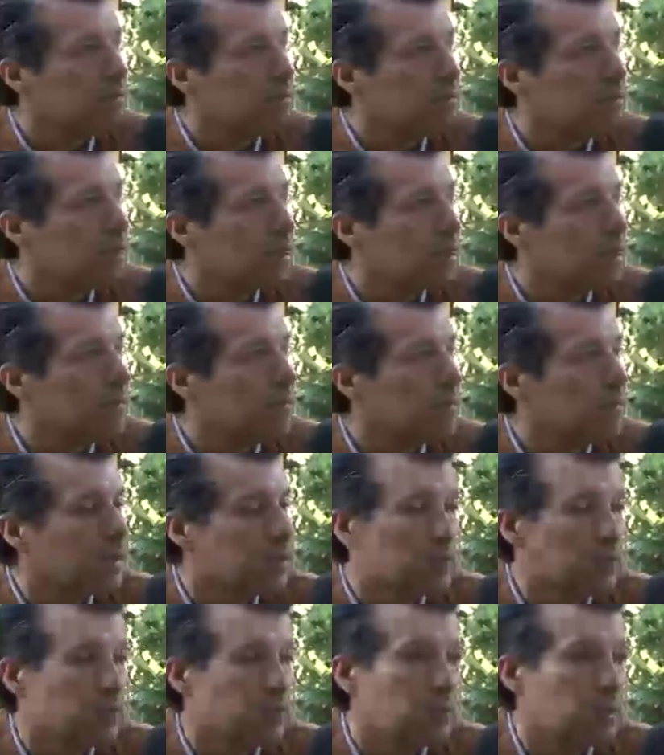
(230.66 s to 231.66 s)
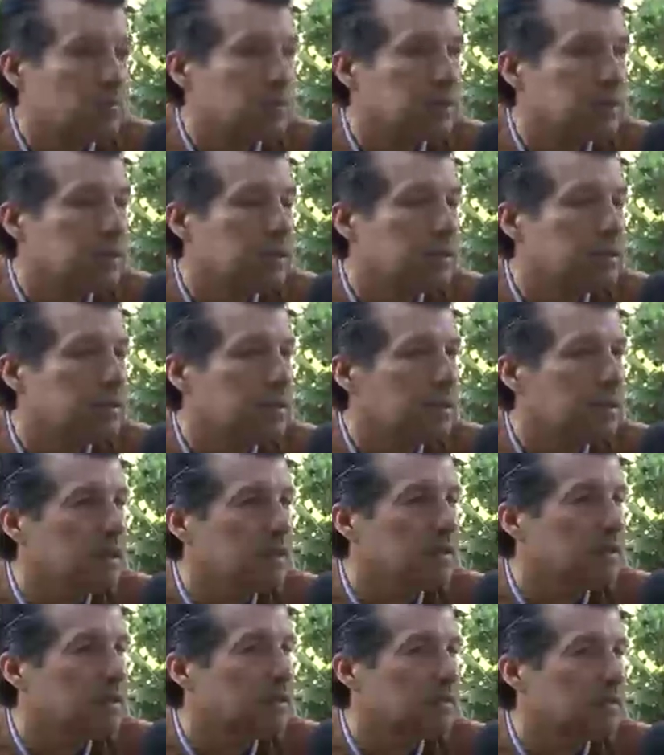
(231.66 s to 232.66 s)
porque el presupuesto
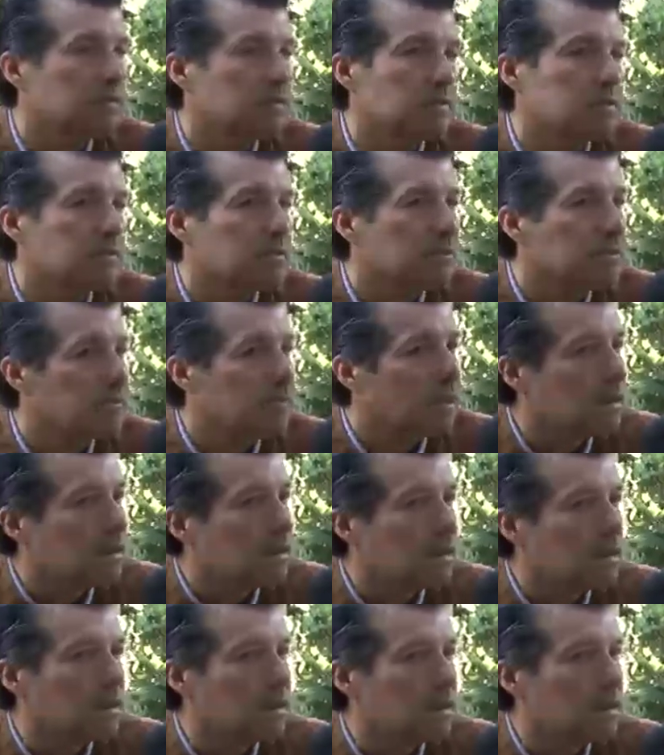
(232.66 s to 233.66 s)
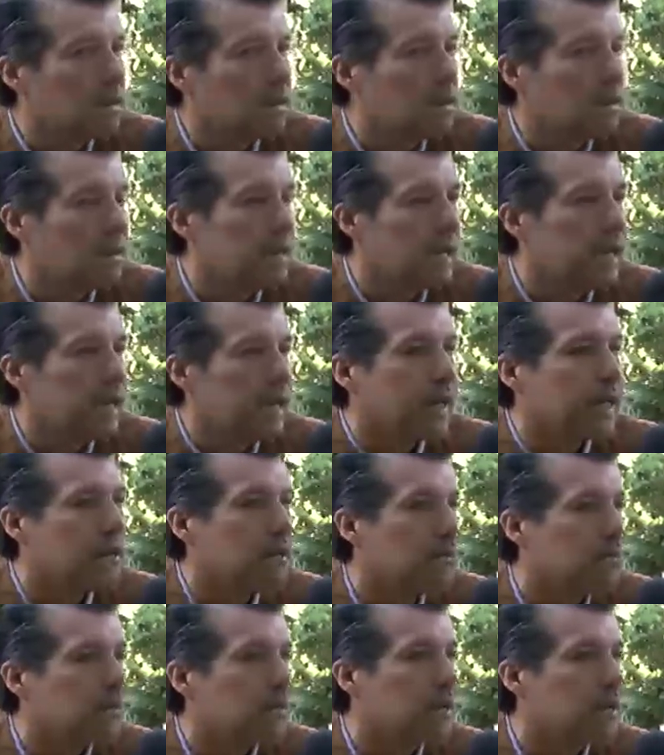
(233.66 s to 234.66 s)
existe, el
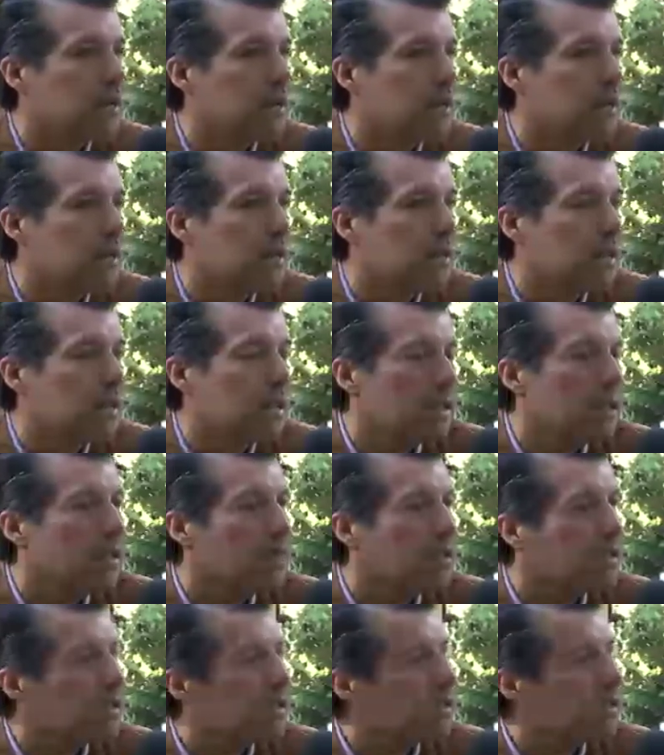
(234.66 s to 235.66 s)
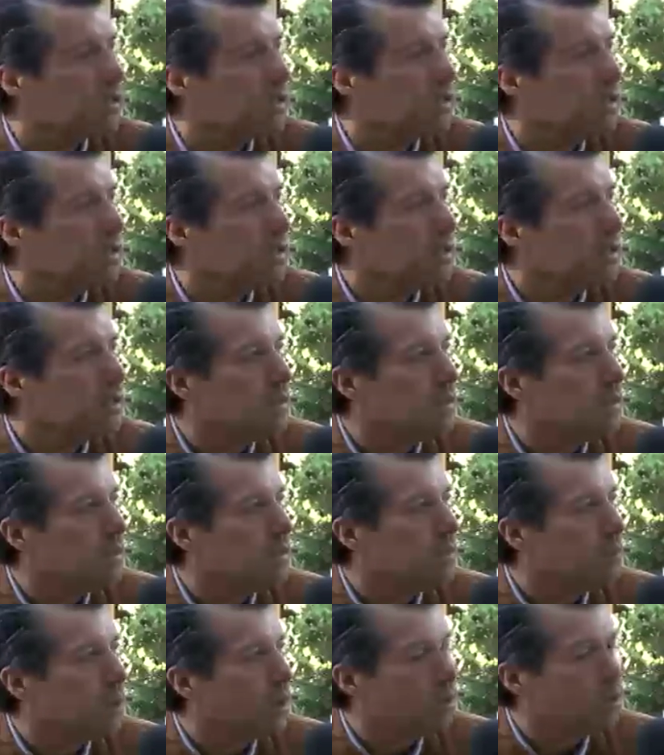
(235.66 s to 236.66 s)
ingreso del dinero existe,
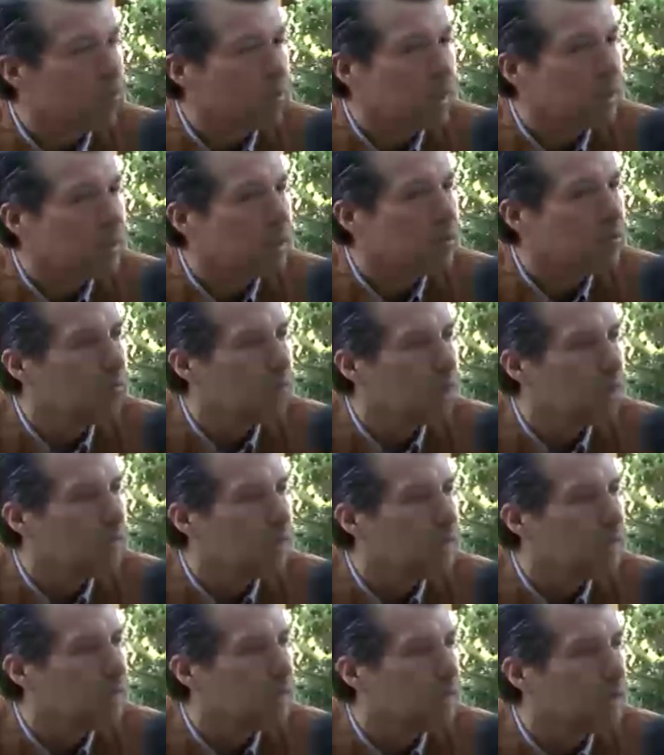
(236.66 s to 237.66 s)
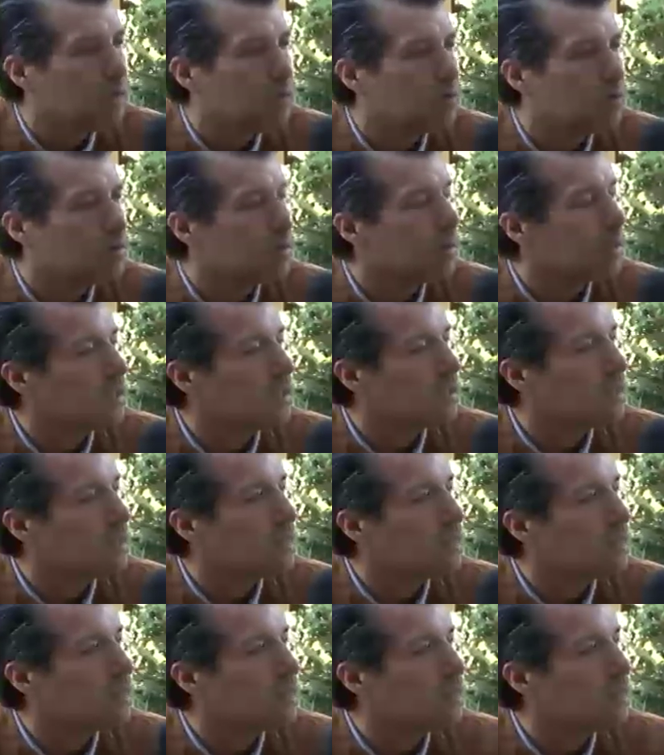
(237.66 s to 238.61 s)
pero no hay ninguna evidencia de cómo se gastó.